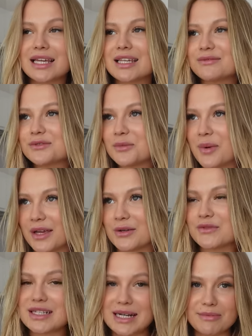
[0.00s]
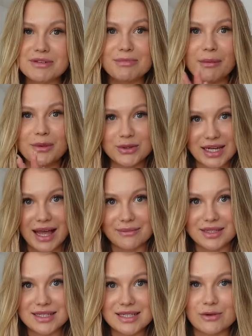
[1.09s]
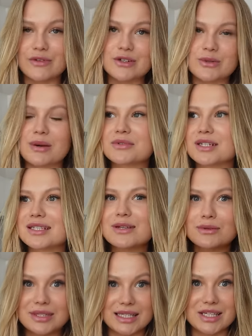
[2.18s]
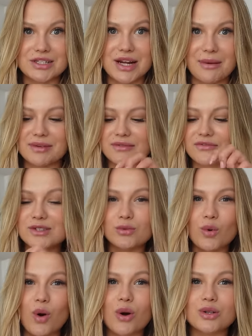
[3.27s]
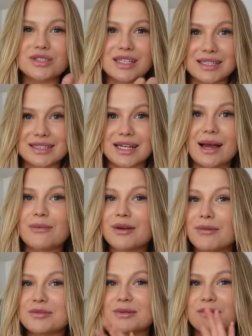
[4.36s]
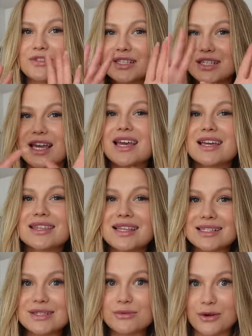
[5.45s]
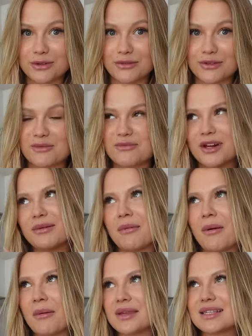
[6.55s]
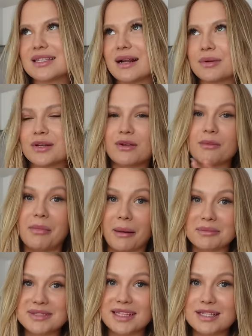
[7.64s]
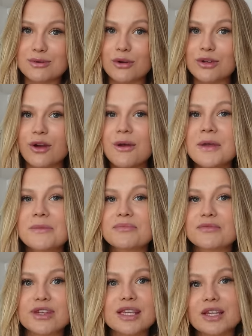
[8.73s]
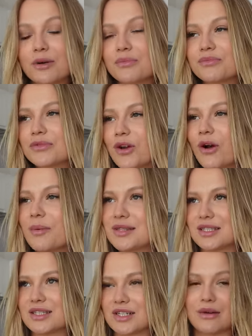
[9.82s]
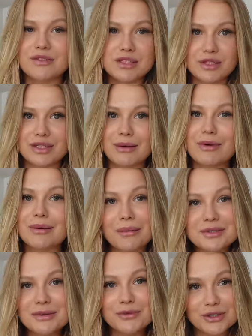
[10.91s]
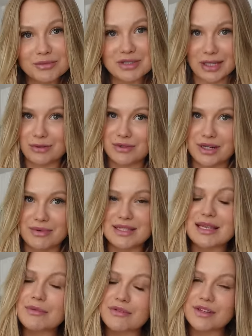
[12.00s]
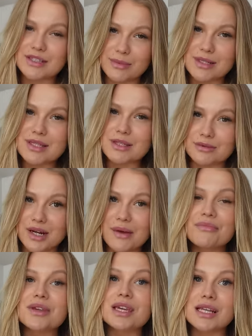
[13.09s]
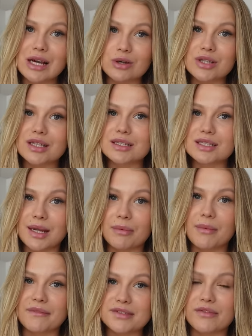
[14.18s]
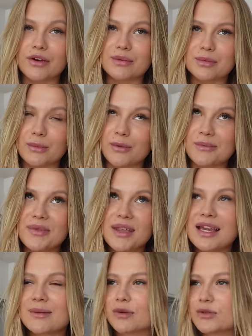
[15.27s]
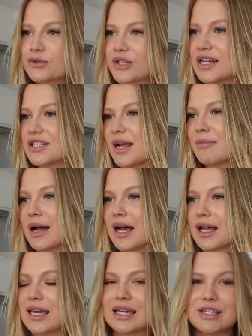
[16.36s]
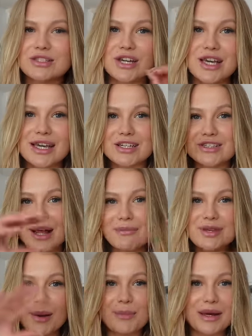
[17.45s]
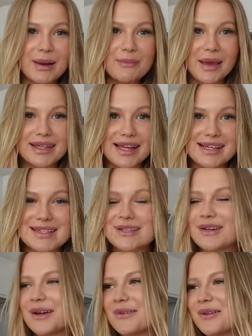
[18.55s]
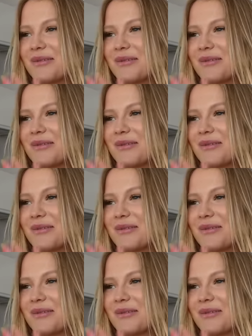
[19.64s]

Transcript: I w Dubaju, w sklepie z pamiątkami zauważyłam, że są takie żaby w złocie i tak dalej. A moja babcia ma wszędzie na złoto w domu. Moja mama ma na srebrną, babcia na złoto. Mówię, nie no, to będzie strzał w dziesiątkę. Moja babcia musi mieć taką żabę. Sami wiecie bardzo dobrze, ile ona tych żab ma w swoim domu. Poduszka żaba, jakieś żaby na parapetach stoją.